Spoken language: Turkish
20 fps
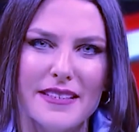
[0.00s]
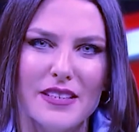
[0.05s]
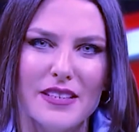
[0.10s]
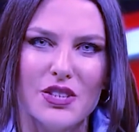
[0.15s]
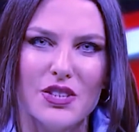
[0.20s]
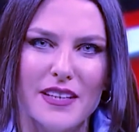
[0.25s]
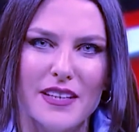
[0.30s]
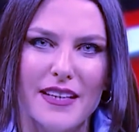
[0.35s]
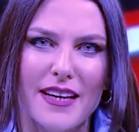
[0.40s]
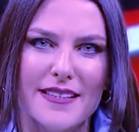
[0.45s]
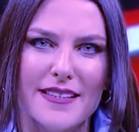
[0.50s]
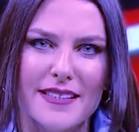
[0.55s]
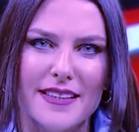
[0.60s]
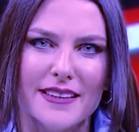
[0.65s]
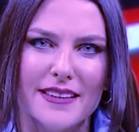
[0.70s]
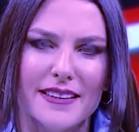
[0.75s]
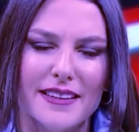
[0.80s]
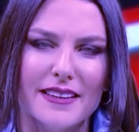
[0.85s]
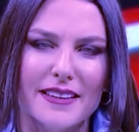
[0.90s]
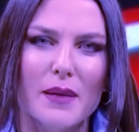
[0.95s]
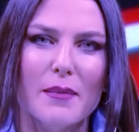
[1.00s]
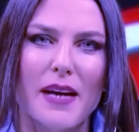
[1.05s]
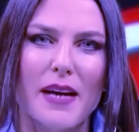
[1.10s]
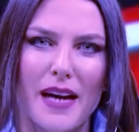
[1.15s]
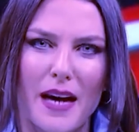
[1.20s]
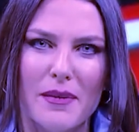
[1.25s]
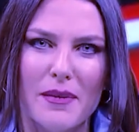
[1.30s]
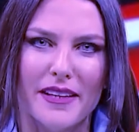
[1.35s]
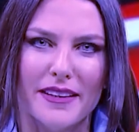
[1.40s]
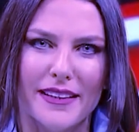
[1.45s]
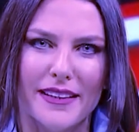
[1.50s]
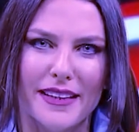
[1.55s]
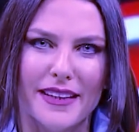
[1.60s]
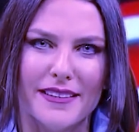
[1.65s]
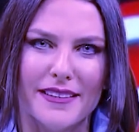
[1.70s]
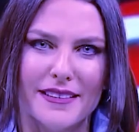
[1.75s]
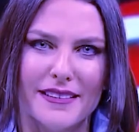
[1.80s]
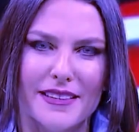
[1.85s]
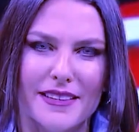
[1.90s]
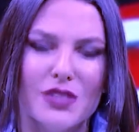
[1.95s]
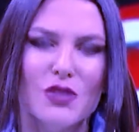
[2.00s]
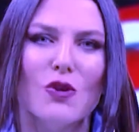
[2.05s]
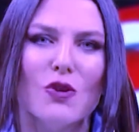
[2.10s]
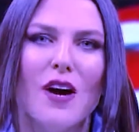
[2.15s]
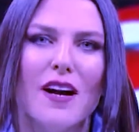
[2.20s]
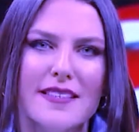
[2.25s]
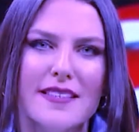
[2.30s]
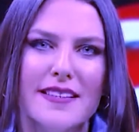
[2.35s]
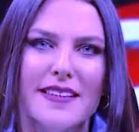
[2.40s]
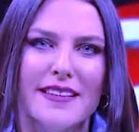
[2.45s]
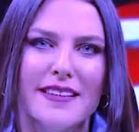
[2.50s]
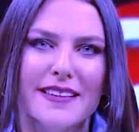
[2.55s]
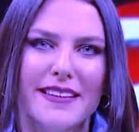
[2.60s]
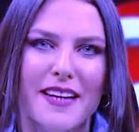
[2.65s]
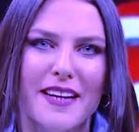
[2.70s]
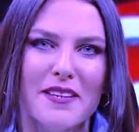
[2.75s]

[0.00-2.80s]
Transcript: Dijital hastalıkları da beraberinde getirdi. İşte o hastalıklar.